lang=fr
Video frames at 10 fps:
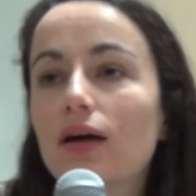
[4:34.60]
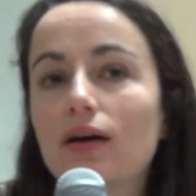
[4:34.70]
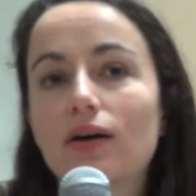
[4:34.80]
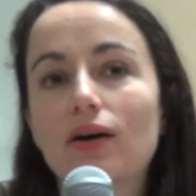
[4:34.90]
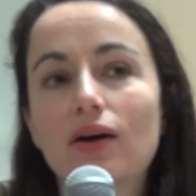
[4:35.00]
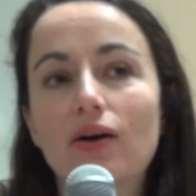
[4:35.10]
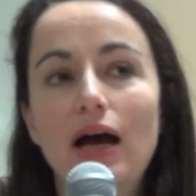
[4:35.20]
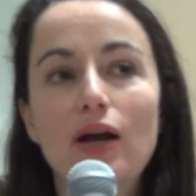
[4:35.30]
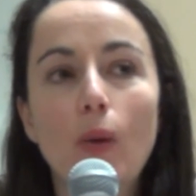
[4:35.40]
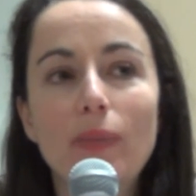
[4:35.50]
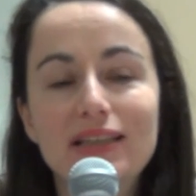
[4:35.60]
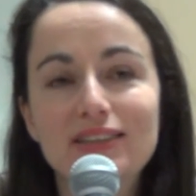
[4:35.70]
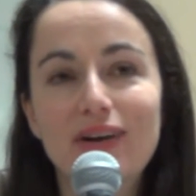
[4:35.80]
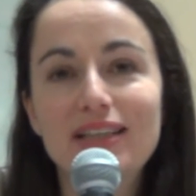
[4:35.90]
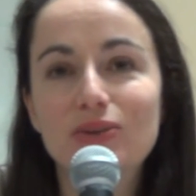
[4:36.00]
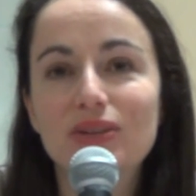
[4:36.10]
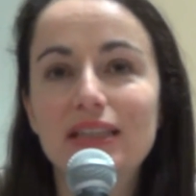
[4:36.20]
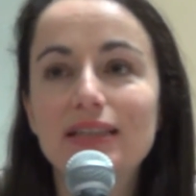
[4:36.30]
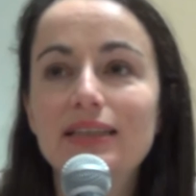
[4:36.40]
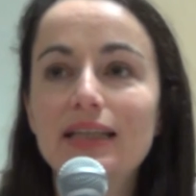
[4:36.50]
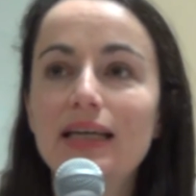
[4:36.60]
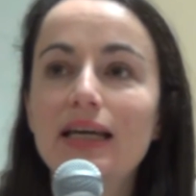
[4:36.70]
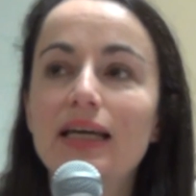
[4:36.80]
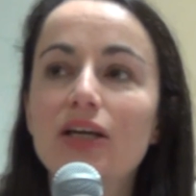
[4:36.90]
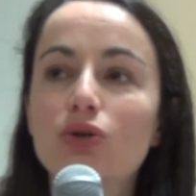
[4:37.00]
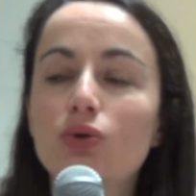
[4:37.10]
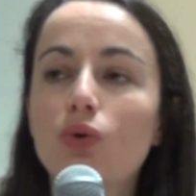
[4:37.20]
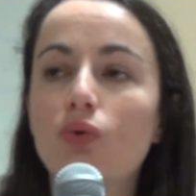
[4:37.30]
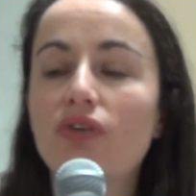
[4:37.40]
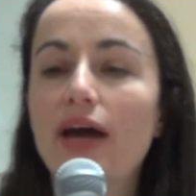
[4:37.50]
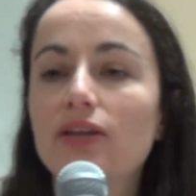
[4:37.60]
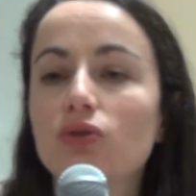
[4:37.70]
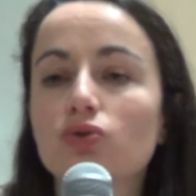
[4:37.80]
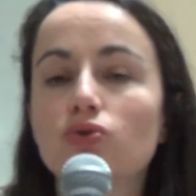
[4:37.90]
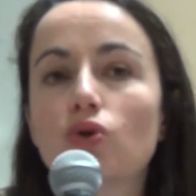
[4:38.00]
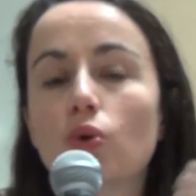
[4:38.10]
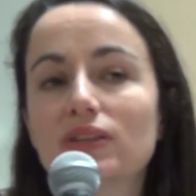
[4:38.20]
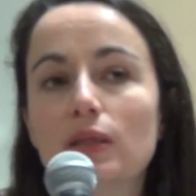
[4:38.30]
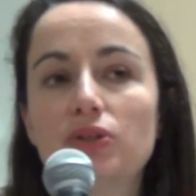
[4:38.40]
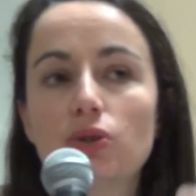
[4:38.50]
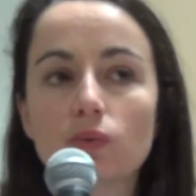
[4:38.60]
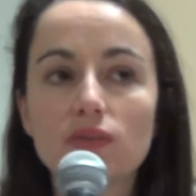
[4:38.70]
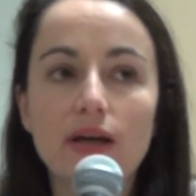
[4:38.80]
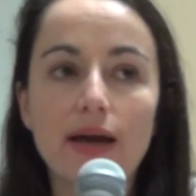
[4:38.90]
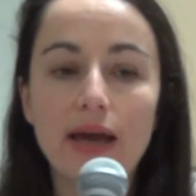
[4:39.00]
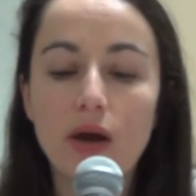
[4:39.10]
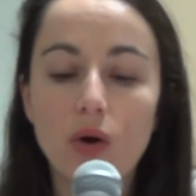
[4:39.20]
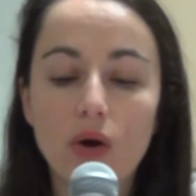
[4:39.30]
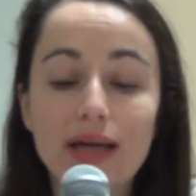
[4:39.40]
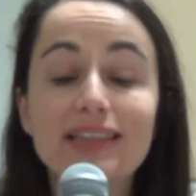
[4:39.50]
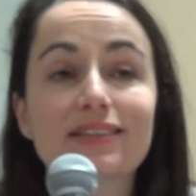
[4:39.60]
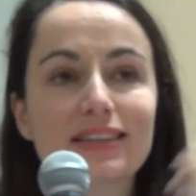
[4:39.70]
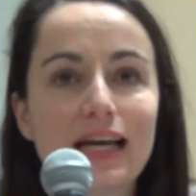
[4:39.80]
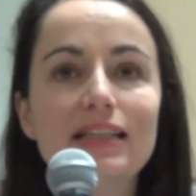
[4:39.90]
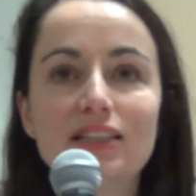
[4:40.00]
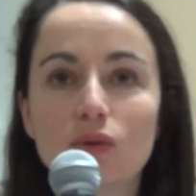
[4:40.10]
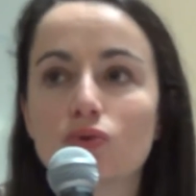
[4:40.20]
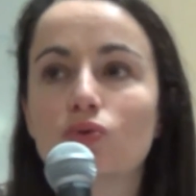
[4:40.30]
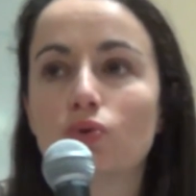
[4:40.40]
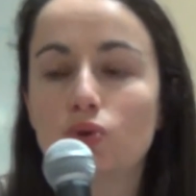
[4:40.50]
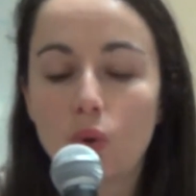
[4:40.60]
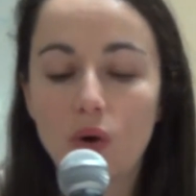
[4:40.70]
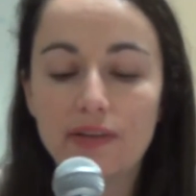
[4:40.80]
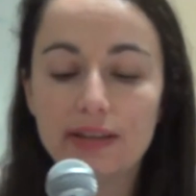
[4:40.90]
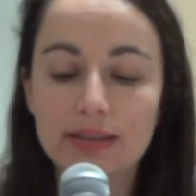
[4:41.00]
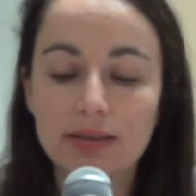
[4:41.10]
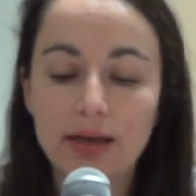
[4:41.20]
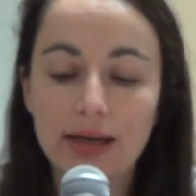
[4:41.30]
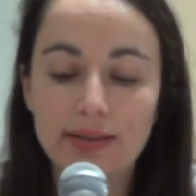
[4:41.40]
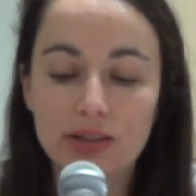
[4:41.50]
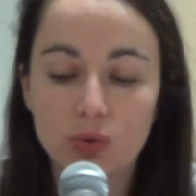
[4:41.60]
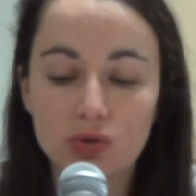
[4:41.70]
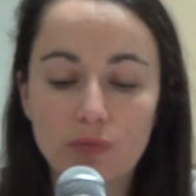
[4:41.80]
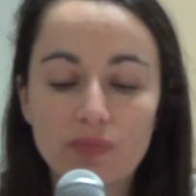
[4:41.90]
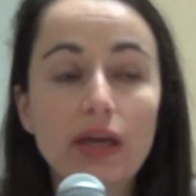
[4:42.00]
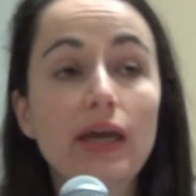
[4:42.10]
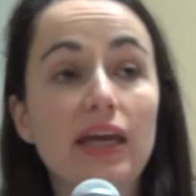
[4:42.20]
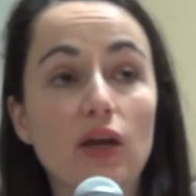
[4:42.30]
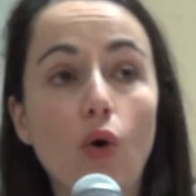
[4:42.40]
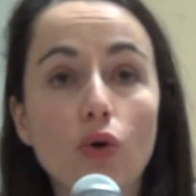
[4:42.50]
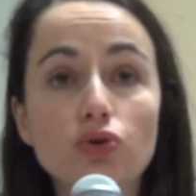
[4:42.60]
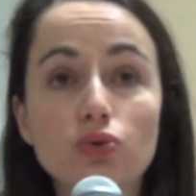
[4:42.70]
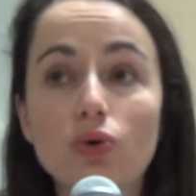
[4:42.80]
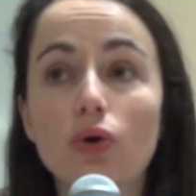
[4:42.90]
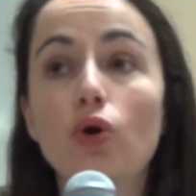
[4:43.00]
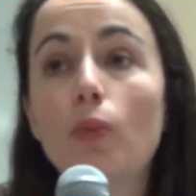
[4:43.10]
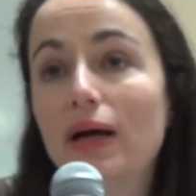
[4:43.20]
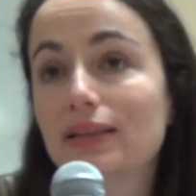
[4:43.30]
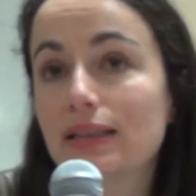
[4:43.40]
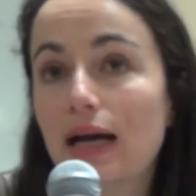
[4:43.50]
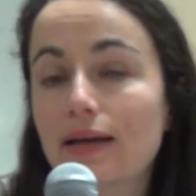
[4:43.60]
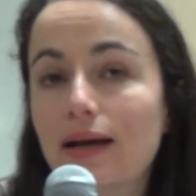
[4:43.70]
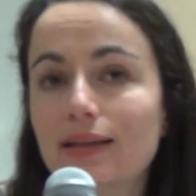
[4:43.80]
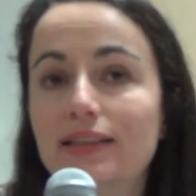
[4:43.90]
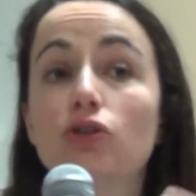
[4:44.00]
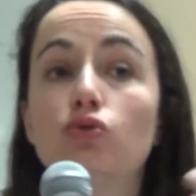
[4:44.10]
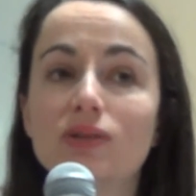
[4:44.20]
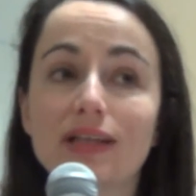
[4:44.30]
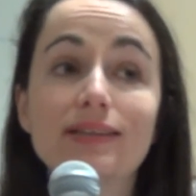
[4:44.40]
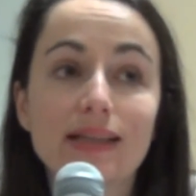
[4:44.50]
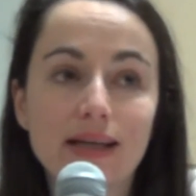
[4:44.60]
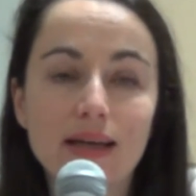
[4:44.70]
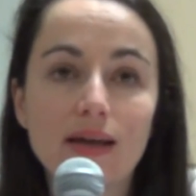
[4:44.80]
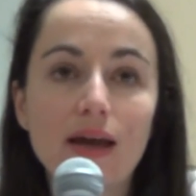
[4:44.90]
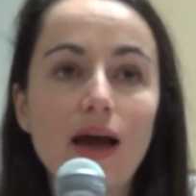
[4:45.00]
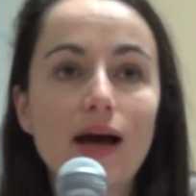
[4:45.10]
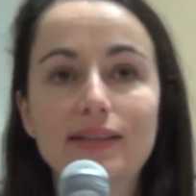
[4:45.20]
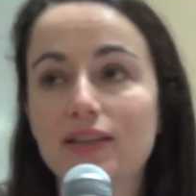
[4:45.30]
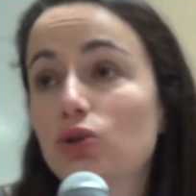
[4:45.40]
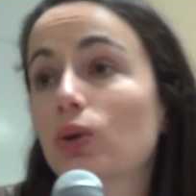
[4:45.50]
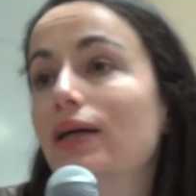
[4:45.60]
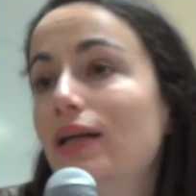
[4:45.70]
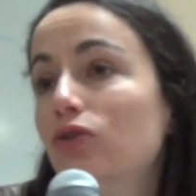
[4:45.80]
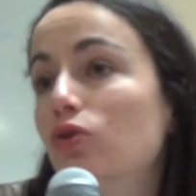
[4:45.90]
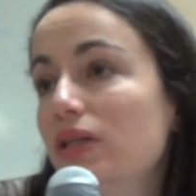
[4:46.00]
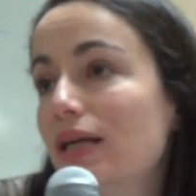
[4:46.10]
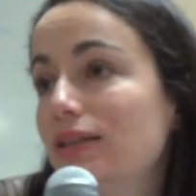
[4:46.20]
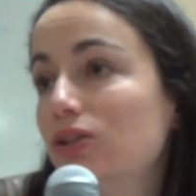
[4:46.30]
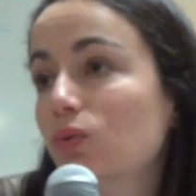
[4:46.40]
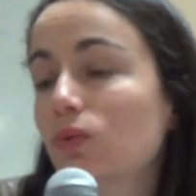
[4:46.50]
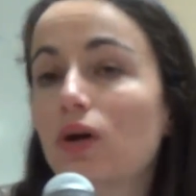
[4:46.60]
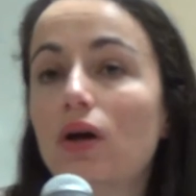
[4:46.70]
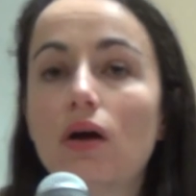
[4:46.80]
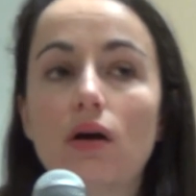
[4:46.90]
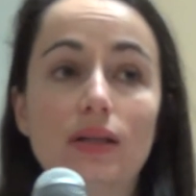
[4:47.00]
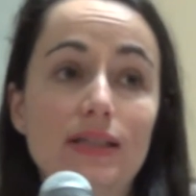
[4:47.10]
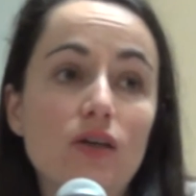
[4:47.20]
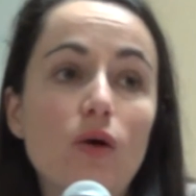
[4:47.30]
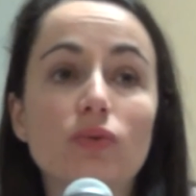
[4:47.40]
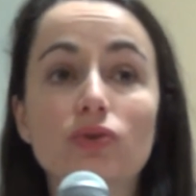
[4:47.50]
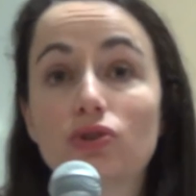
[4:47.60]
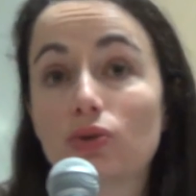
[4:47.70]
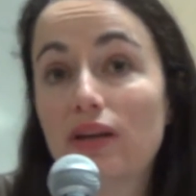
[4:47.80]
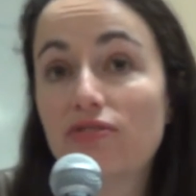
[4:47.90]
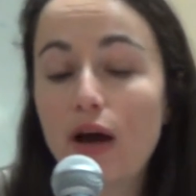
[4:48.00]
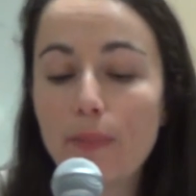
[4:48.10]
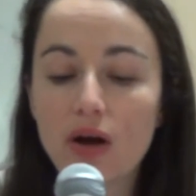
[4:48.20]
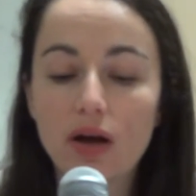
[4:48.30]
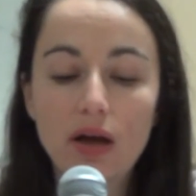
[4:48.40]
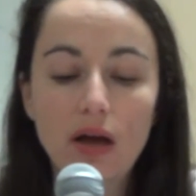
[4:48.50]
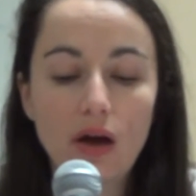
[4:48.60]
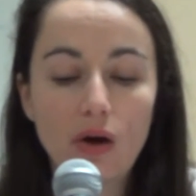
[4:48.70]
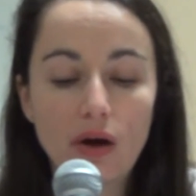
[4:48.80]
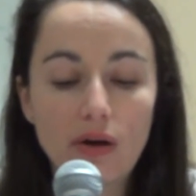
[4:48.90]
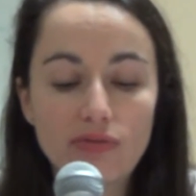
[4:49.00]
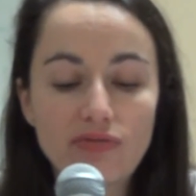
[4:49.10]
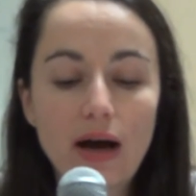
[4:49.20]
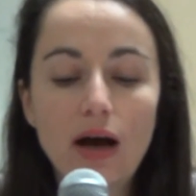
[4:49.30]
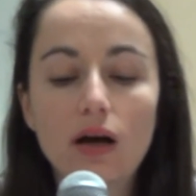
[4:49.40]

à leur place dans la société et qu'on va être dans une conception très essentialisante donc du rôle des uns et des autres. Et en retour, le patriarcat qui a tout intérêt à s'assurer de la domination des hommes sur les femmes va